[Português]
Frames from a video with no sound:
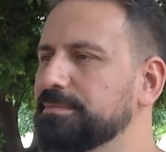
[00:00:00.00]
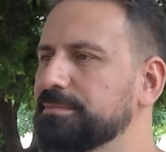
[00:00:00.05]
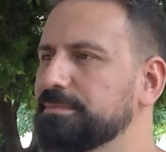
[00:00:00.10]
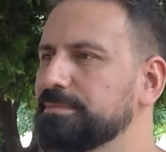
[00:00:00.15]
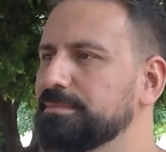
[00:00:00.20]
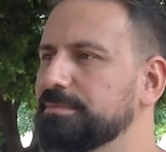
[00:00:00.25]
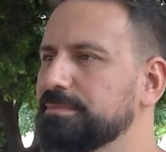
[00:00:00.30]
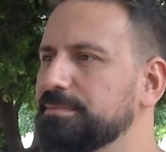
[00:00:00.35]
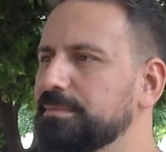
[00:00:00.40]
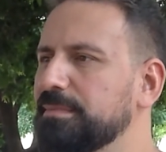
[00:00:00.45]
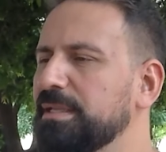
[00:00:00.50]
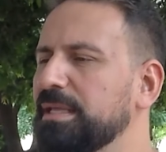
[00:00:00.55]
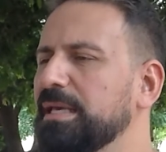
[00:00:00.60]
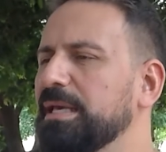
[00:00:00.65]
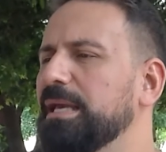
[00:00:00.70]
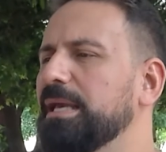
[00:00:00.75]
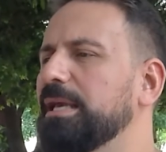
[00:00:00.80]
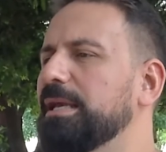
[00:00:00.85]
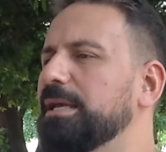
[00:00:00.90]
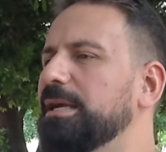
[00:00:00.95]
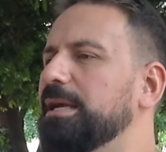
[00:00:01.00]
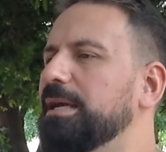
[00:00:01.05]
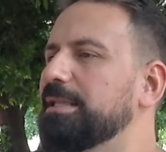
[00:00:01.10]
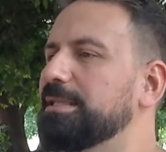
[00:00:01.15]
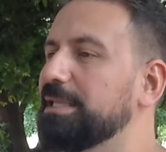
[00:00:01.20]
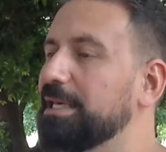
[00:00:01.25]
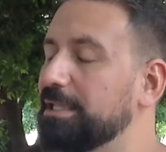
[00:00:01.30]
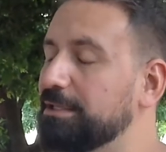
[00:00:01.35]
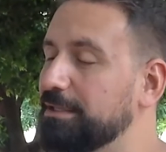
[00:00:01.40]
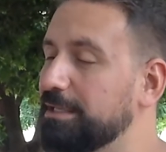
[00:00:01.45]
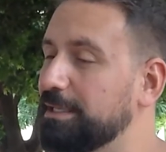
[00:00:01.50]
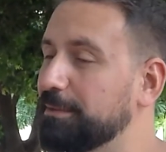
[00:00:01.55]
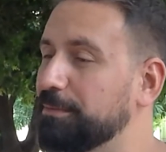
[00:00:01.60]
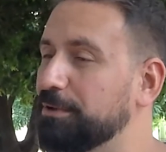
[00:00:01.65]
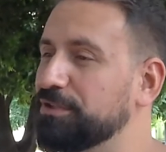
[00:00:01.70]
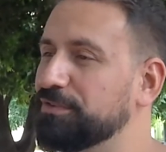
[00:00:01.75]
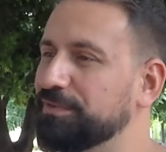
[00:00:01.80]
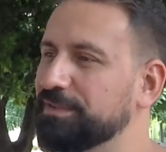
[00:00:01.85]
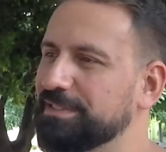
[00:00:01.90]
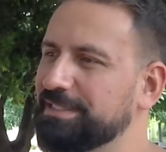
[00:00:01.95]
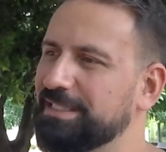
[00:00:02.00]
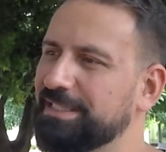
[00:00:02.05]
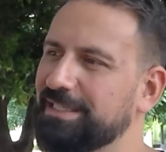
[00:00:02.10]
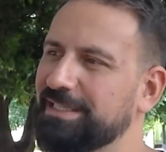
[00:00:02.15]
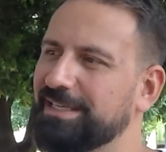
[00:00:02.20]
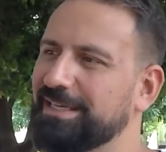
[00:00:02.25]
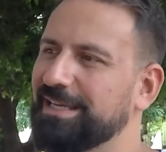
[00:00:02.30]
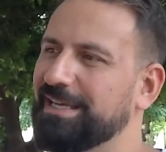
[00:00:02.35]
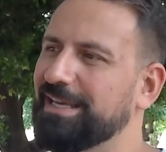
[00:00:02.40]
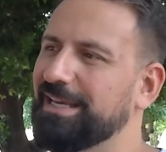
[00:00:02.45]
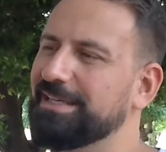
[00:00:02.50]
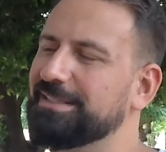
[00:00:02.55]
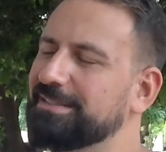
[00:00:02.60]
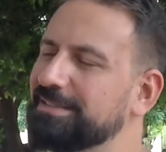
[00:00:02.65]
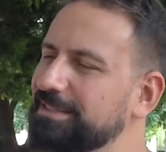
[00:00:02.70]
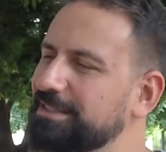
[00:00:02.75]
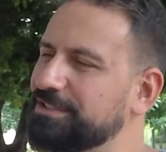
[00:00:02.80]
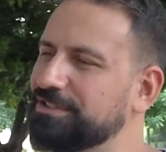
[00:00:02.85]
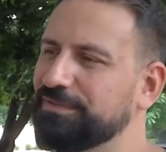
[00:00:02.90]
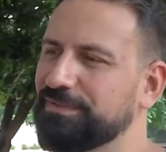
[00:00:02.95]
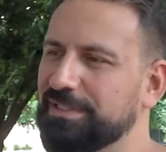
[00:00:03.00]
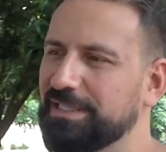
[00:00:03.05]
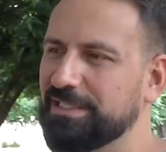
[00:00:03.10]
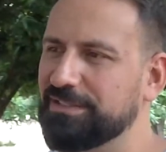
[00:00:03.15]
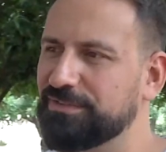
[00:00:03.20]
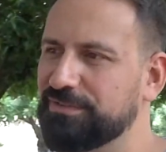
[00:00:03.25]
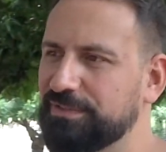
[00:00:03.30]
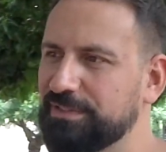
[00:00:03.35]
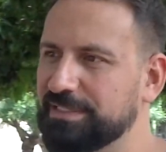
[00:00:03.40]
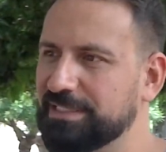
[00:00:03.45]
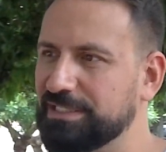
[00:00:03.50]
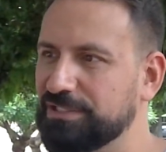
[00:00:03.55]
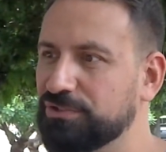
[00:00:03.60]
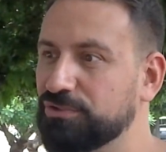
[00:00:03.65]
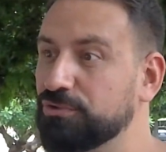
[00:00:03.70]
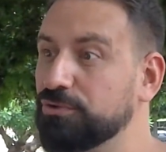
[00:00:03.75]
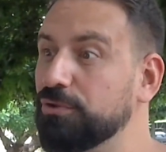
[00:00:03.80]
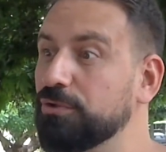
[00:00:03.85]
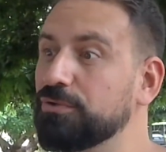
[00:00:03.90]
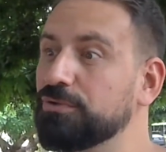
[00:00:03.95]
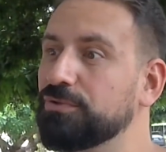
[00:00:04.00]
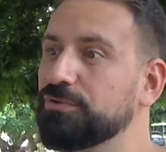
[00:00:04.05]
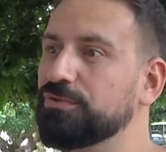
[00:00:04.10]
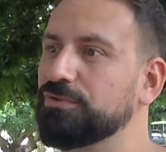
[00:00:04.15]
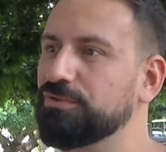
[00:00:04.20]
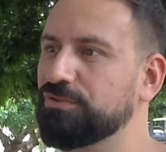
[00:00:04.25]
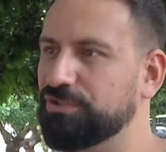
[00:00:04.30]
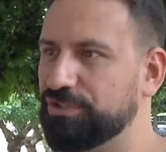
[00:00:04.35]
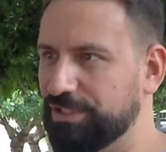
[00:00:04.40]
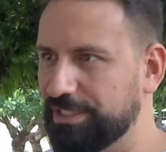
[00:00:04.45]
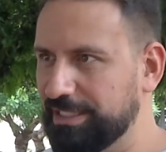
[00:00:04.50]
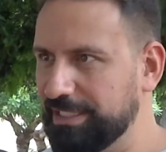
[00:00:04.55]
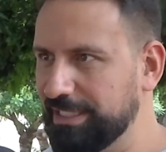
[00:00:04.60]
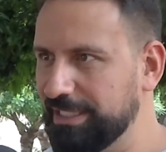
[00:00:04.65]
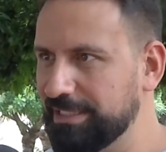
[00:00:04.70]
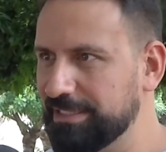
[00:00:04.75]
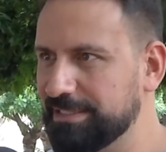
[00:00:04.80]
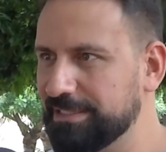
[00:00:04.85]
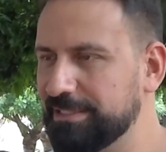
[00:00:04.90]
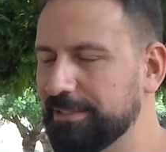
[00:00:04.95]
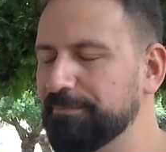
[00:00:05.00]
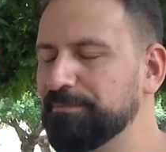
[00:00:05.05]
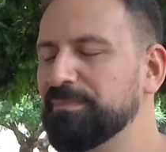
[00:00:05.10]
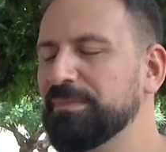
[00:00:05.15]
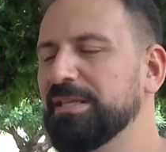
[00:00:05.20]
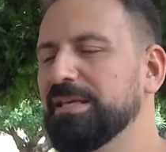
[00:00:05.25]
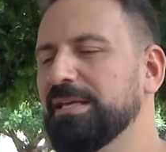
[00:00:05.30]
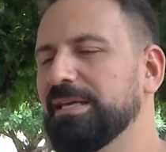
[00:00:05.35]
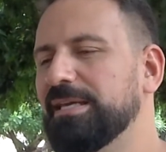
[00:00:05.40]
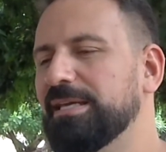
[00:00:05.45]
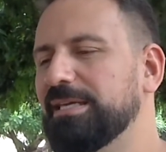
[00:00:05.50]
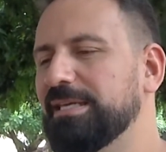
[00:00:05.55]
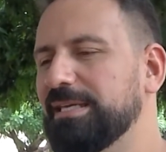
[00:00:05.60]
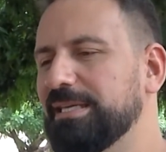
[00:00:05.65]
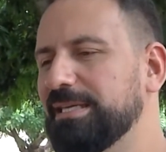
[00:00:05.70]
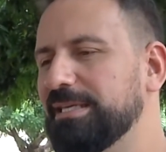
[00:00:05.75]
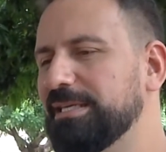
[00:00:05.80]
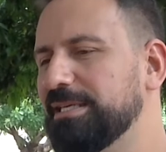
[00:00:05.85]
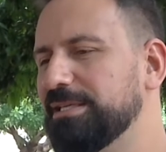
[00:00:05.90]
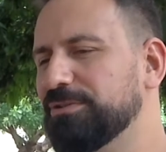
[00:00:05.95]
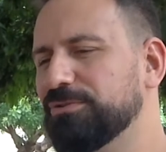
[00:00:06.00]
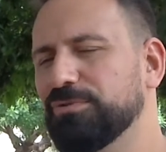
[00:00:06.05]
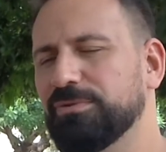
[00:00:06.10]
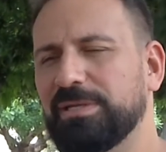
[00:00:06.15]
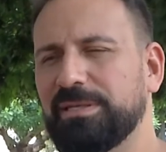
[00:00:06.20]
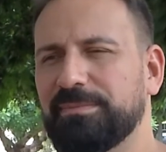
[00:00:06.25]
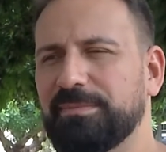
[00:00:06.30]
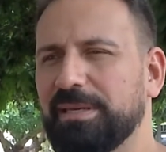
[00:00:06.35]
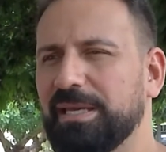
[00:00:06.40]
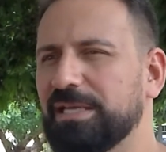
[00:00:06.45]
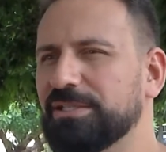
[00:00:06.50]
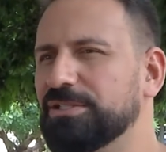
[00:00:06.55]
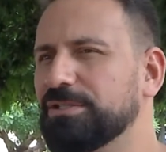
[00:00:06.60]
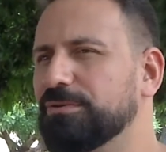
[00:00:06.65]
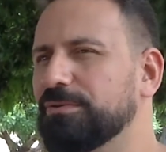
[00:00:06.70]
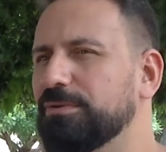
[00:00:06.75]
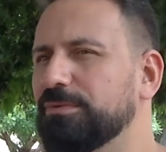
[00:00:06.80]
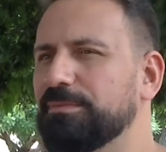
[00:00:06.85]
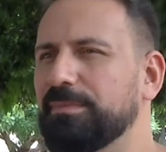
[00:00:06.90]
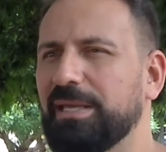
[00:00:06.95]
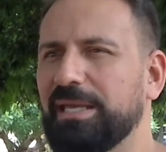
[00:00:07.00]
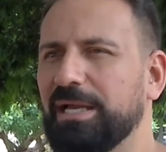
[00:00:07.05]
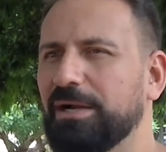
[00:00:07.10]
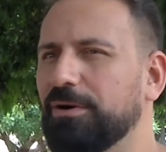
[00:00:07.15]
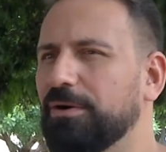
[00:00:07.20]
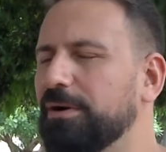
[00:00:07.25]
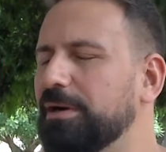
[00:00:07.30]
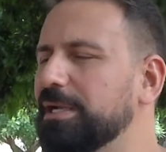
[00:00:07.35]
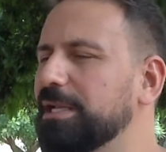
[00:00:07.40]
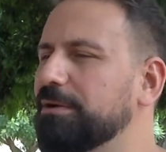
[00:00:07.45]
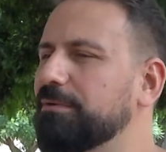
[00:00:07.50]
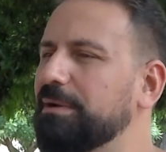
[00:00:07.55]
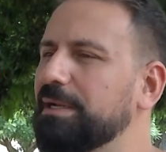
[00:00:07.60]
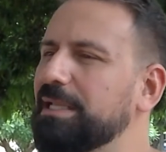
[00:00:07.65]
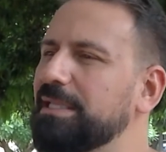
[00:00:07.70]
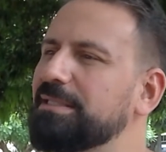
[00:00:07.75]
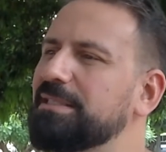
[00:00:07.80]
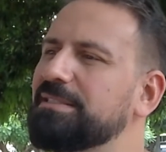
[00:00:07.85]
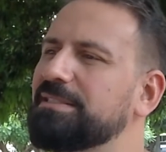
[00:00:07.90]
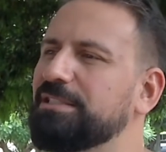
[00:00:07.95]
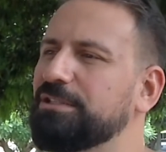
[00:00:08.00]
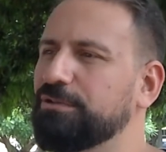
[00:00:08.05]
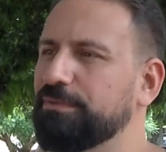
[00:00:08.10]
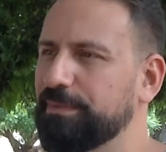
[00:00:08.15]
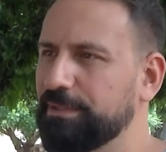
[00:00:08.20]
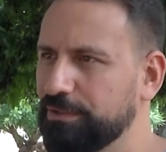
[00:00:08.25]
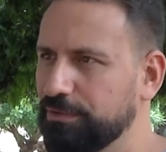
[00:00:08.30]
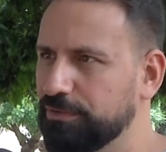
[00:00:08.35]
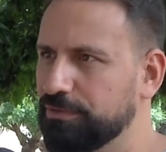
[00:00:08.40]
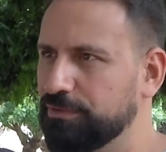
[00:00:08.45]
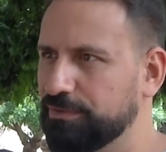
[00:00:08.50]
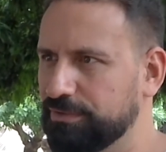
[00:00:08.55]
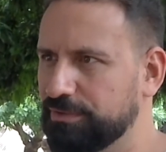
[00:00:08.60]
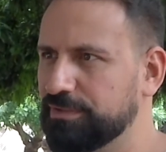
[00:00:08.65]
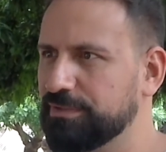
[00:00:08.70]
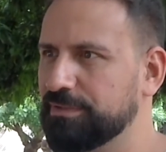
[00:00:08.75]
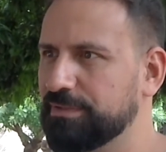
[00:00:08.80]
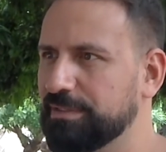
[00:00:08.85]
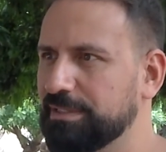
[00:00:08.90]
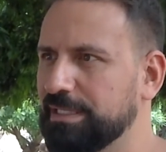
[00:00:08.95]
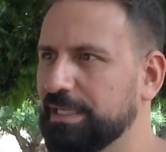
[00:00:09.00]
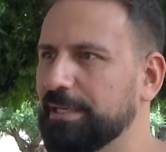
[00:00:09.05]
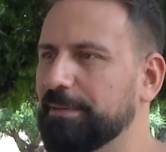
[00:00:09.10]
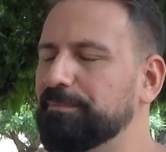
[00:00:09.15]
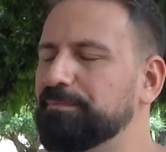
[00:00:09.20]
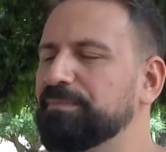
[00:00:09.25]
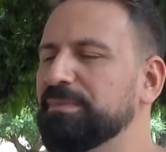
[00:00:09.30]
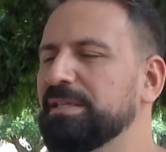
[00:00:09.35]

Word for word: semana? A Nela ela pode fazer essas atividades físicas todos os dias e dura em média meia hora, 45 minutos, tá?